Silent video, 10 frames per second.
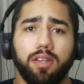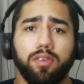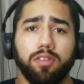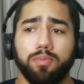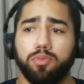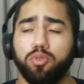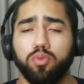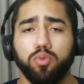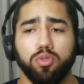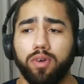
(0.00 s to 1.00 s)
Entendeu? Então, tipo, se
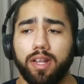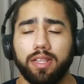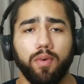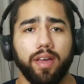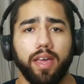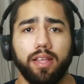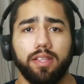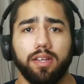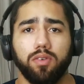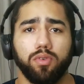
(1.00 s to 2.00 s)
o, se o cara der uma
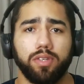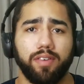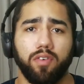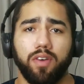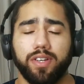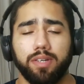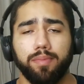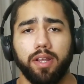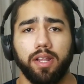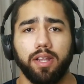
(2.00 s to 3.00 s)
queda, o que estava com a
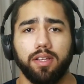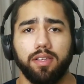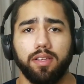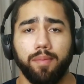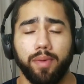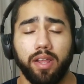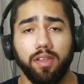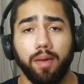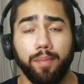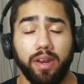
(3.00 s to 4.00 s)
faixa amarela,
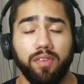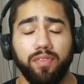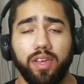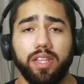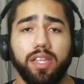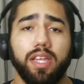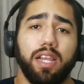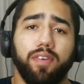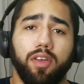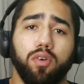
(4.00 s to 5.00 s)
amarelo, amarelo e verde,
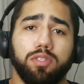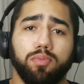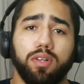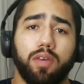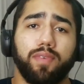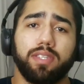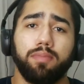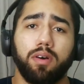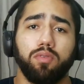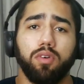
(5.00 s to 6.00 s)
ele vai ó, simbolizar com
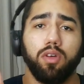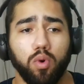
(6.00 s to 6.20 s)
essa mão.